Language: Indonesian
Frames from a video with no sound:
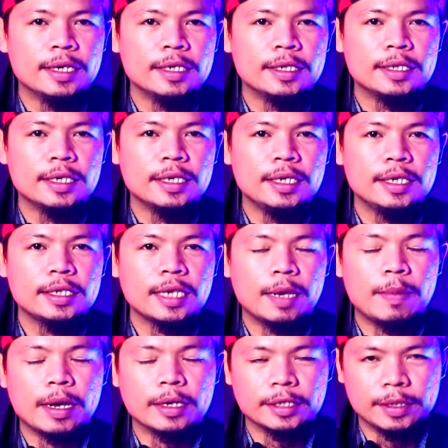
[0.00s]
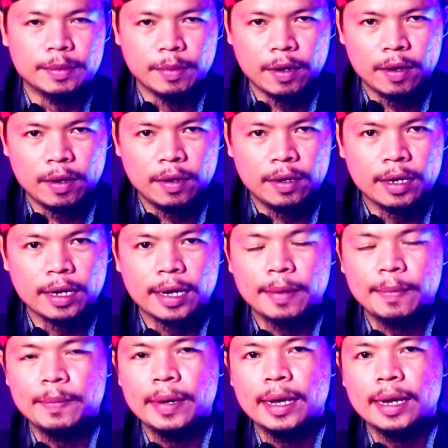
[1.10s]
Di sini saya Bang Simo
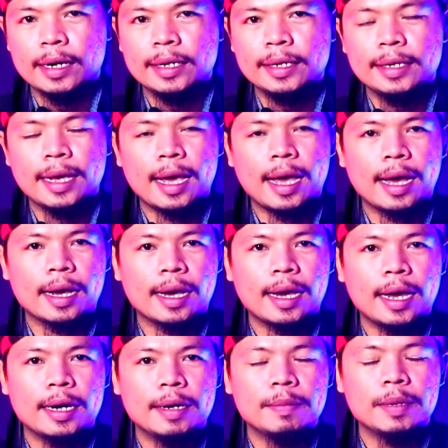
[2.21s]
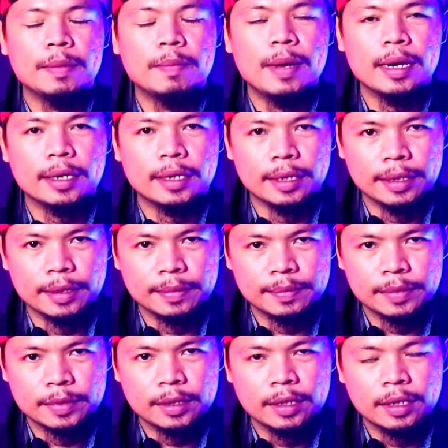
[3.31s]
kembali akan berbagi
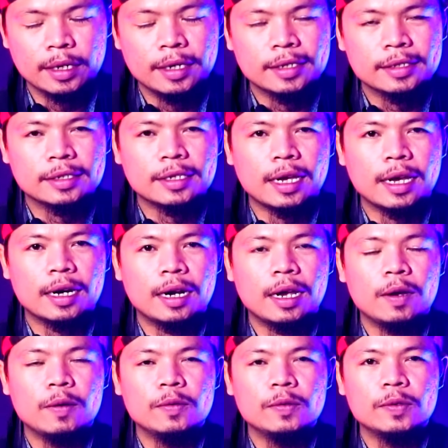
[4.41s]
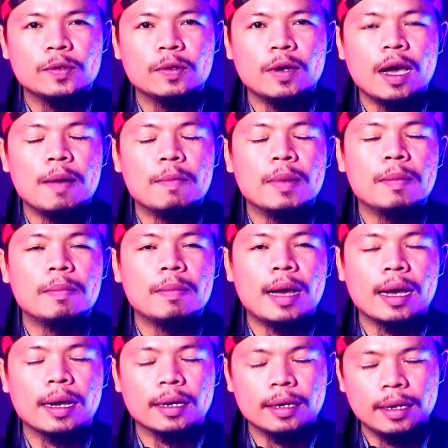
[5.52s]
cara untuk
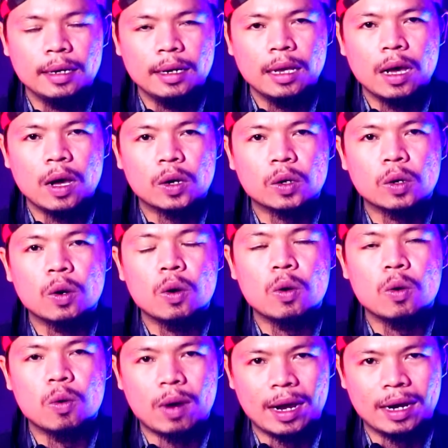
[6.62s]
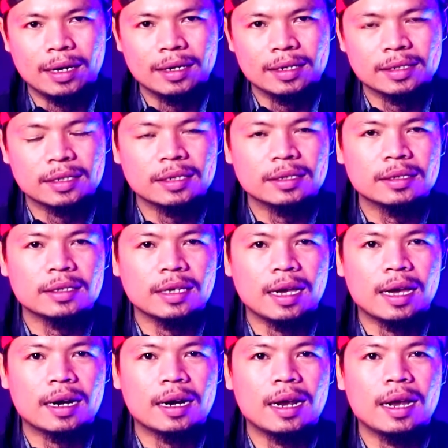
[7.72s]
memanggil roh uang
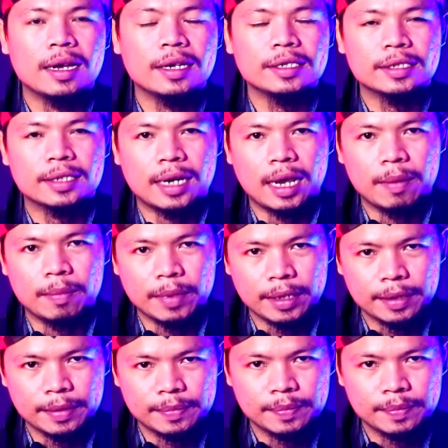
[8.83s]
secara islami.